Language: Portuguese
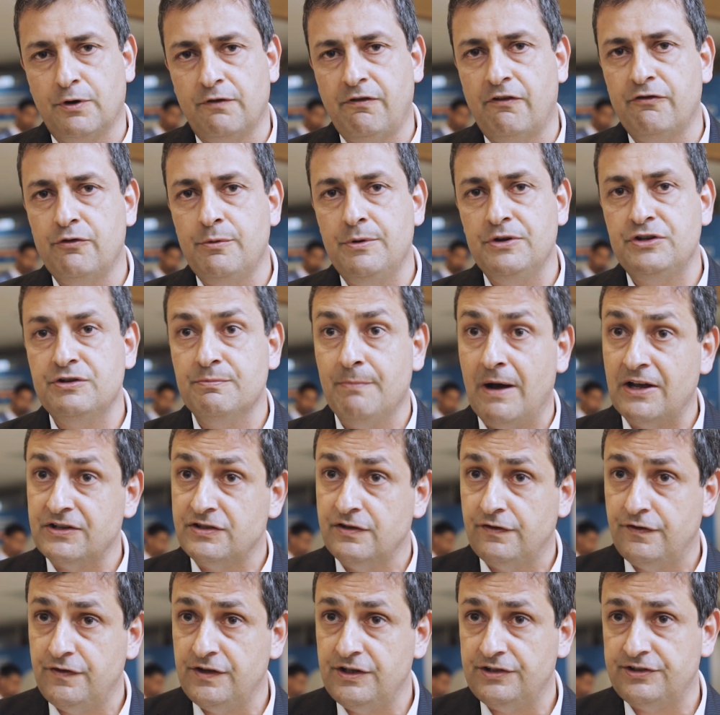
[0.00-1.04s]
provavelmente mais
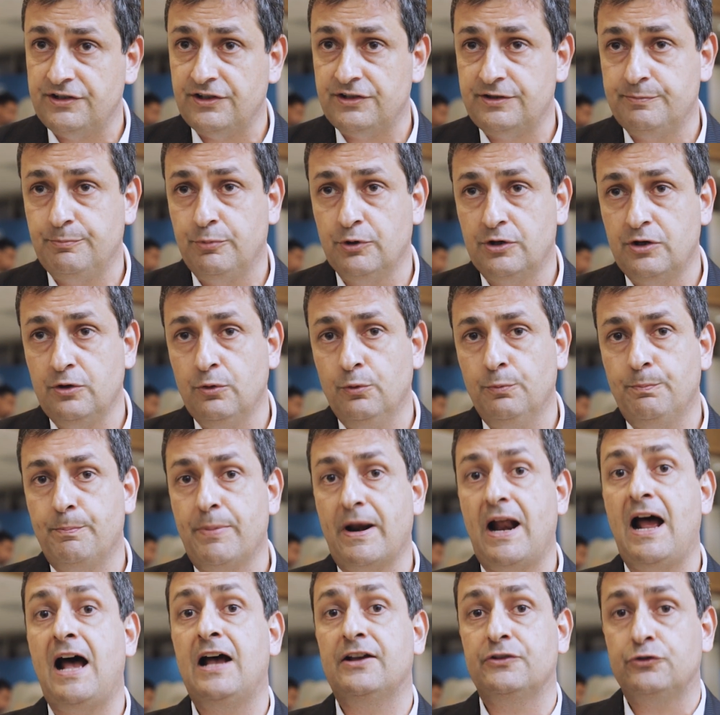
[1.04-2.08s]
difíceis, porque o
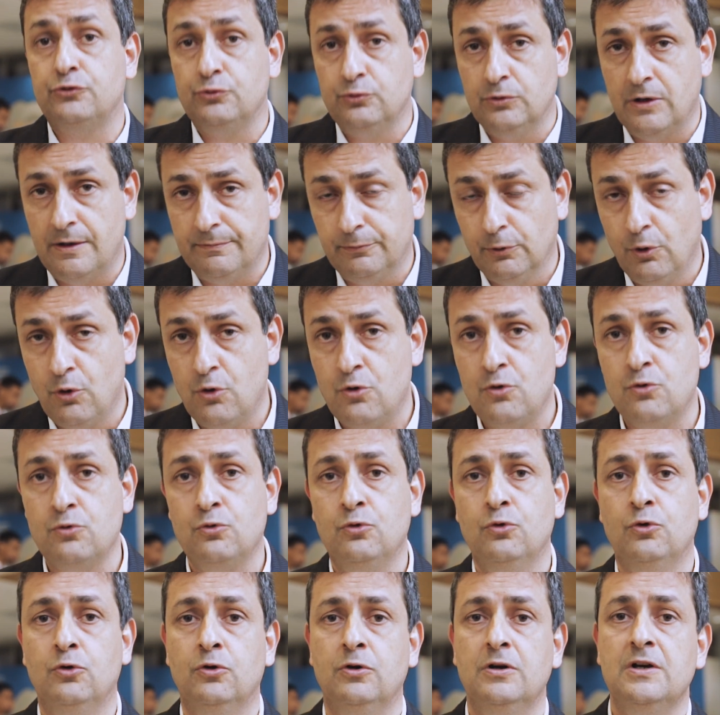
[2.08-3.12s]
prazo é
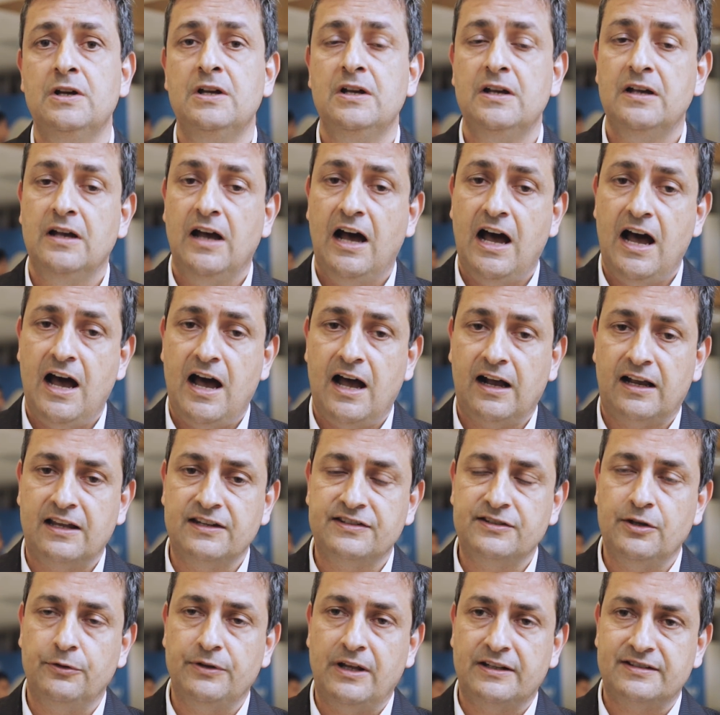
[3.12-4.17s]
longo, a
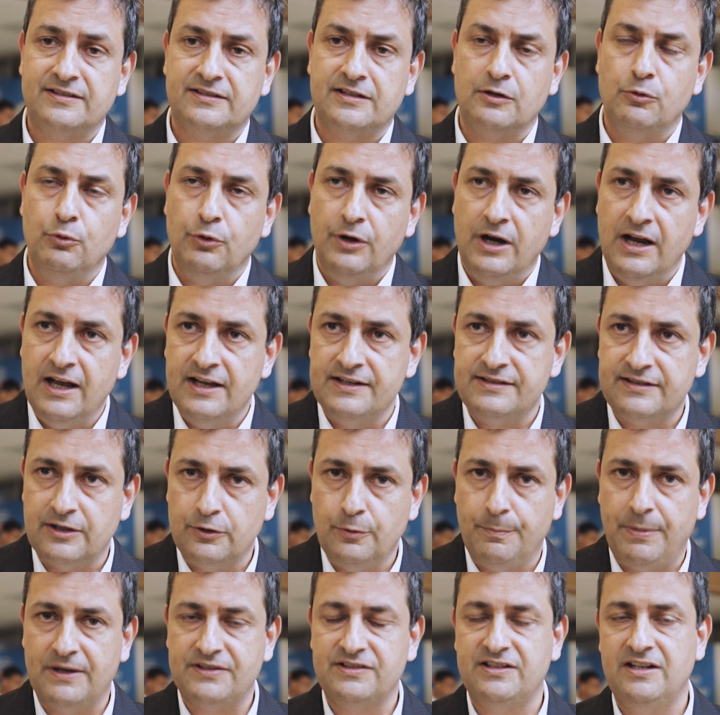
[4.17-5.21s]
questão da segurança
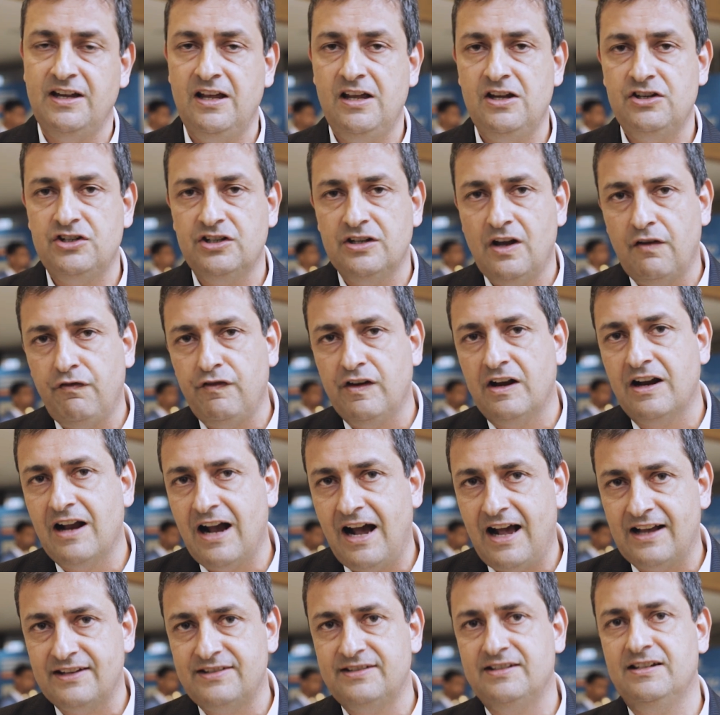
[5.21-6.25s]
do paciente, da
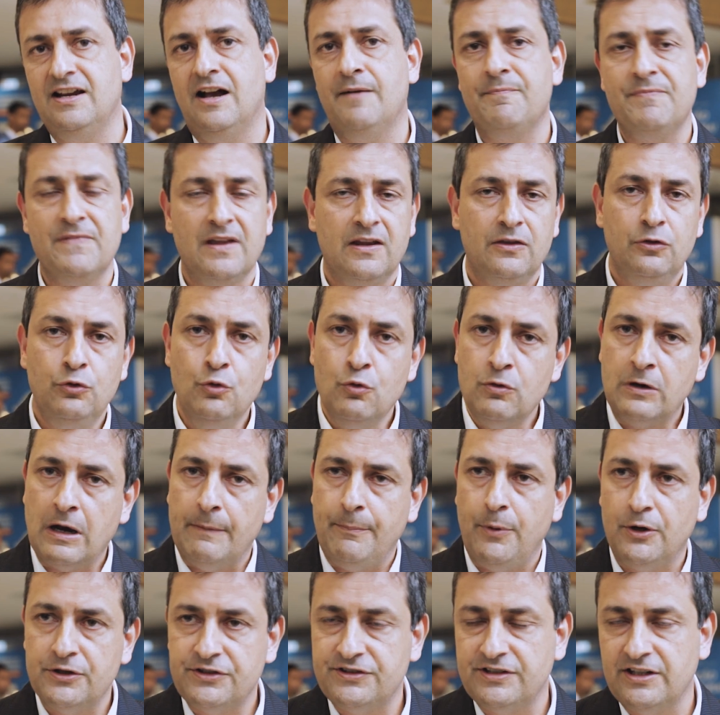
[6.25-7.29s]
eficácia,
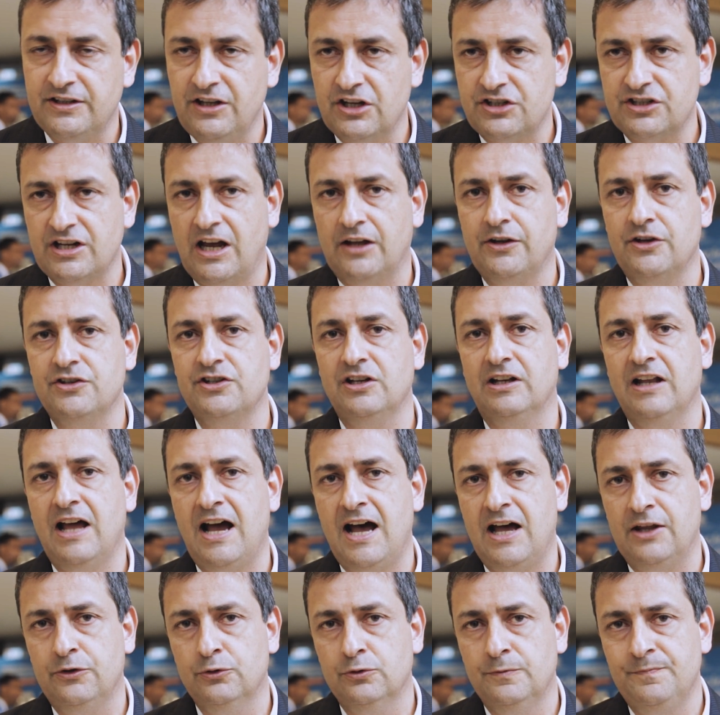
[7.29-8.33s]
nunca pode ser deixada de
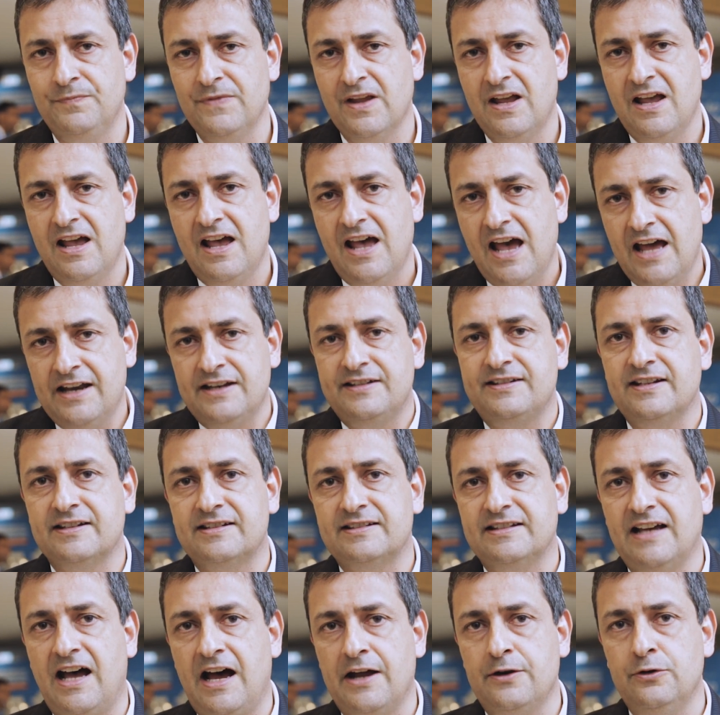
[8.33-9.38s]
lado é
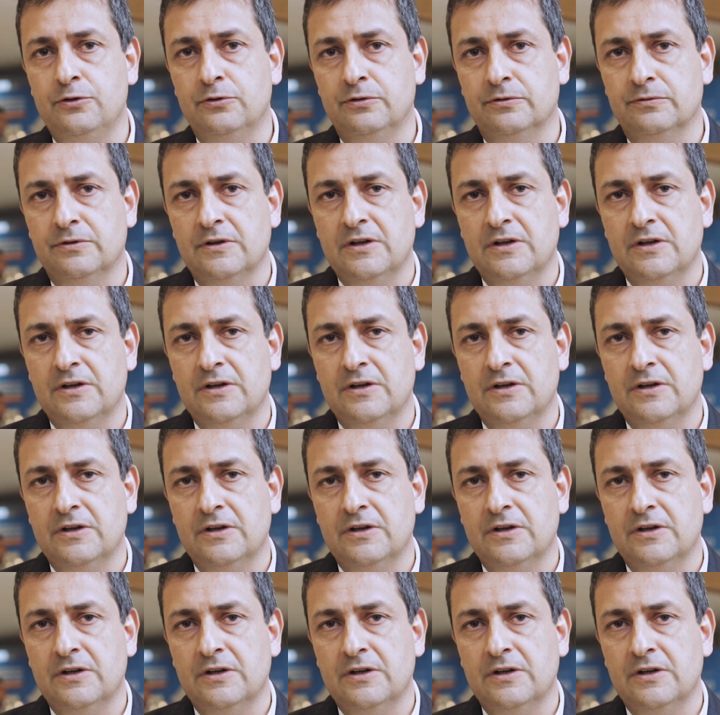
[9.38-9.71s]
necessário